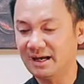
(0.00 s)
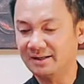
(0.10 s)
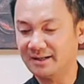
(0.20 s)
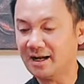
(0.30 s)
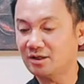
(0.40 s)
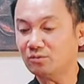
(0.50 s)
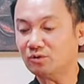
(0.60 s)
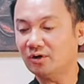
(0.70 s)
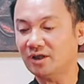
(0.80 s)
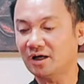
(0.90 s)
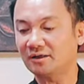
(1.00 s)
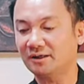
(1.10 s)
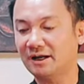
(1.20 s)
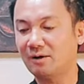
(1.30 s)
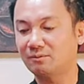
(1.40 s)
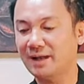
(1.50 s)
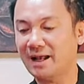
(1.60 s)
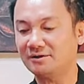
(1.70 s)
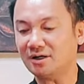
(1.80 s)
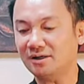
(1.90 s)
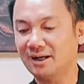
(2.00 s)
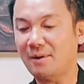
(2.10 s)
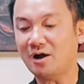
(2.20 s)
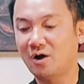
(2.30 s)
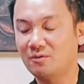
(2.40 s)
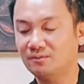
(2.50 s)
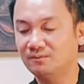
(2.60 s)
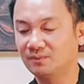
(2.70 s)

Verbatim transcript: Gia đình chúng tôi thật lòng đang rất là bất ổn.